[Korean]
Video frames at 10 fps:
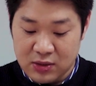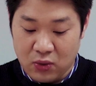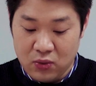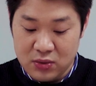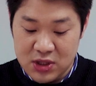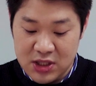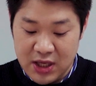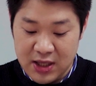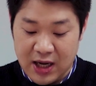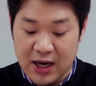
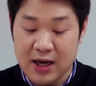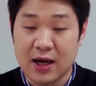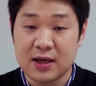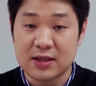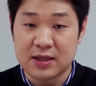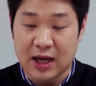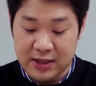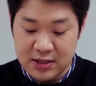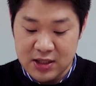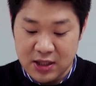동시에 각각
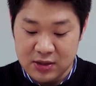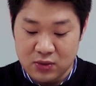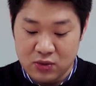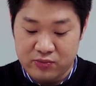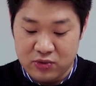다른 장소로